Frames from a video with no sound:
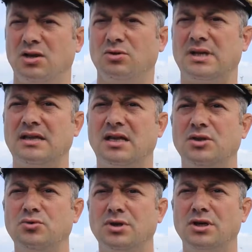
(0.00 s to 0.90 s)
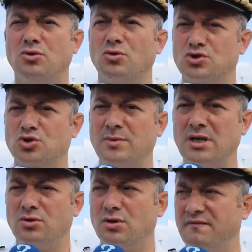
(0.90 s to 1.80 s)
dotata di uno
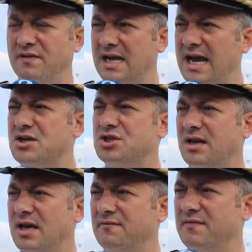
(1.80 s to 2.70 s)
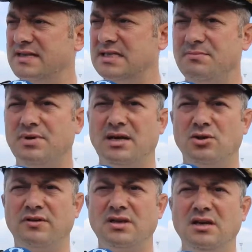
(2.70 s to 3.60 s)
strumento efficace e flessibile e
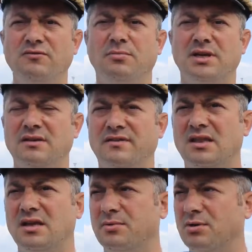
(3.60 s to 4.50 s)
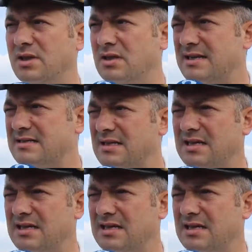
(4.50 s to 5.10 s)
innovativo per difendere i propri interessi